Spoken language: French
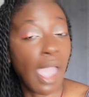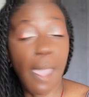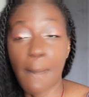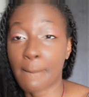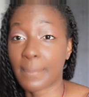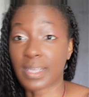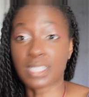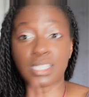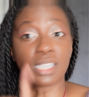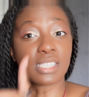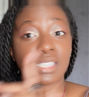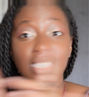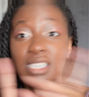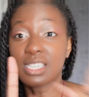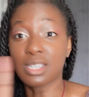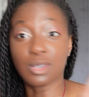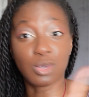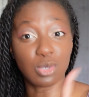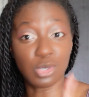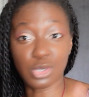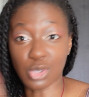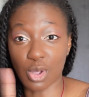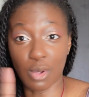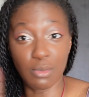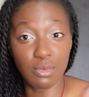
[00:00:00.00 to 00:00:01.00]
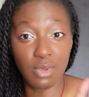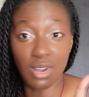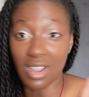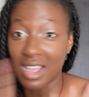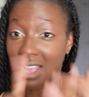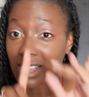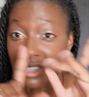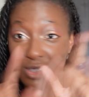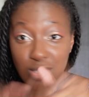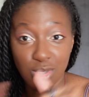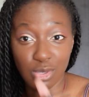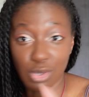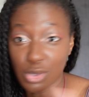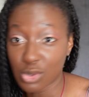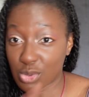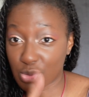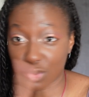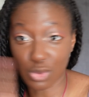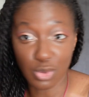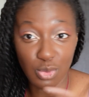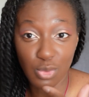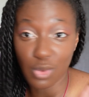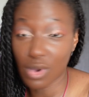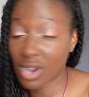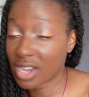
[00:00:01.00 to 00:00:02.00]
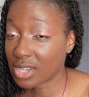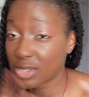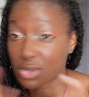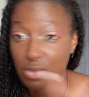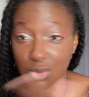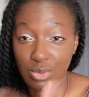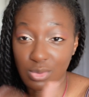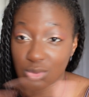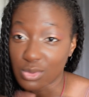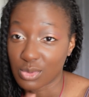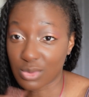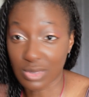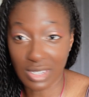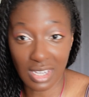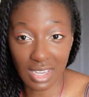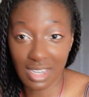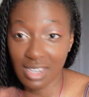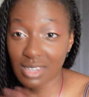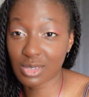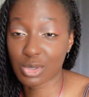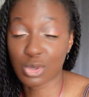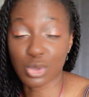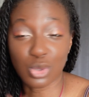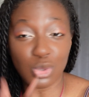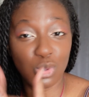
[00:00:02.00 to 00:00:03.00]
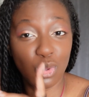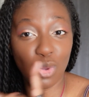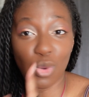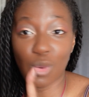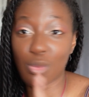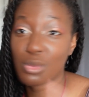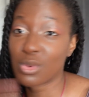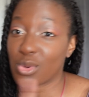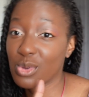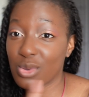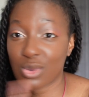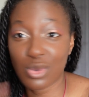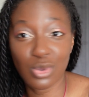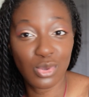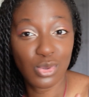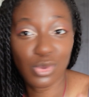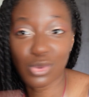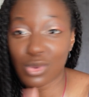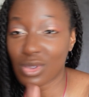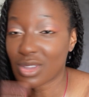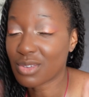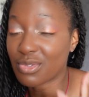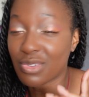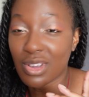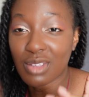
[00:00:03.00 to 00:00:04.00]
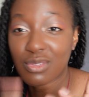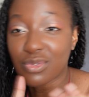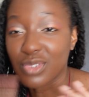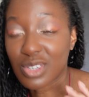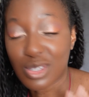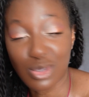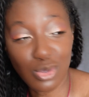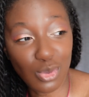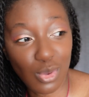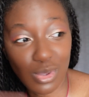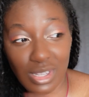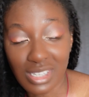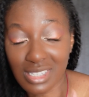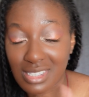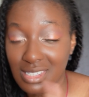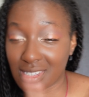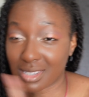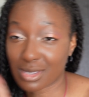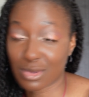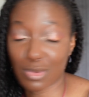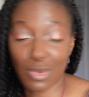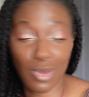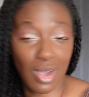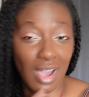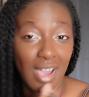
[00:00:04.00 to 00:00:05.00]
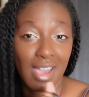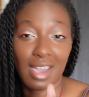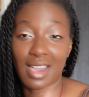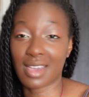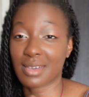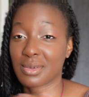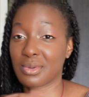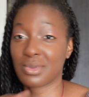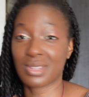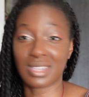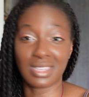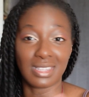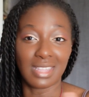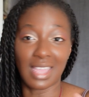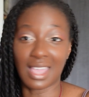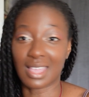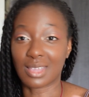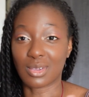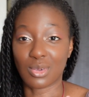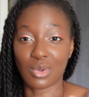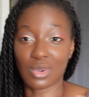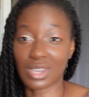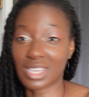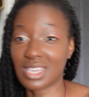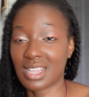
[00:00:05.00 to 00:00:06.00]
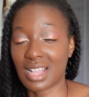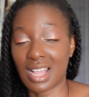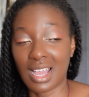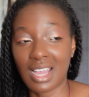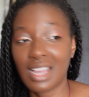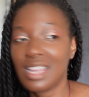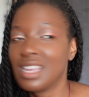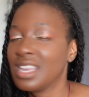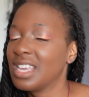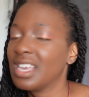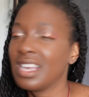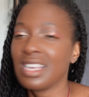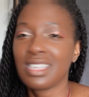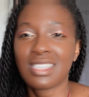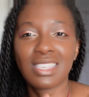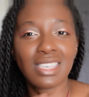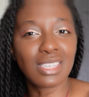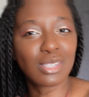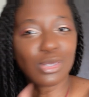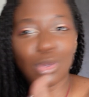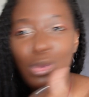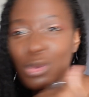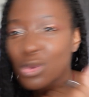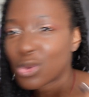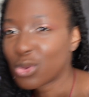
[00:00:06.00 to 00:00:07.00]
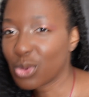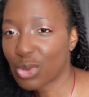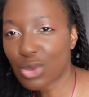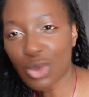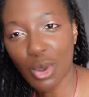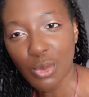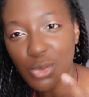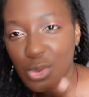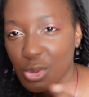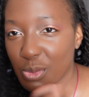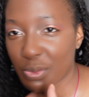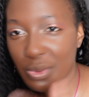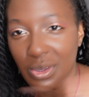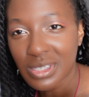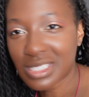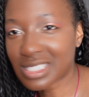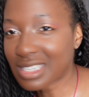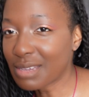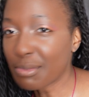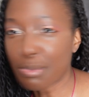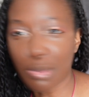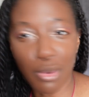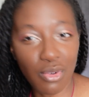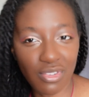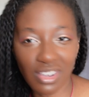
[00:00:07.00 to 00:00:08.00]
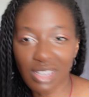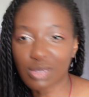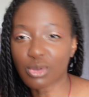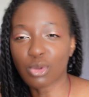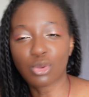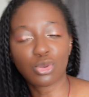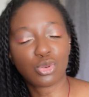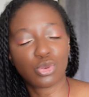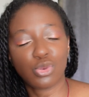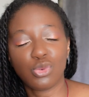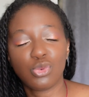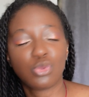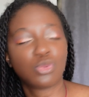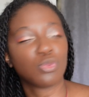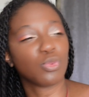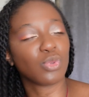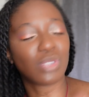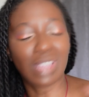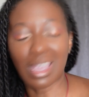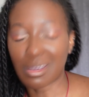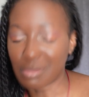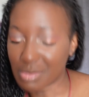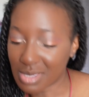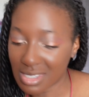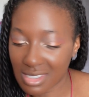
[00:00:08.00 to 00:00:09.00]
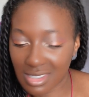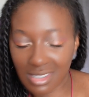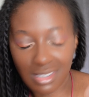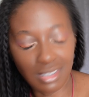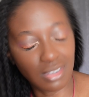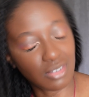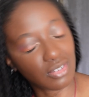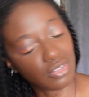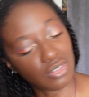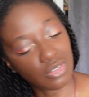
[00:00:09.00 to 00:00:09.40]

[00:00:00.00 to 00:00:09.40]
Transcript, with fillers: Parce que s'ils ressemblent à ceux sur quoi je, hein, je tombe sur les fanfictions, des histoires, des dingueries là, s'ils sont cute comme je pense qu'ils peuvent être cute, mon ami,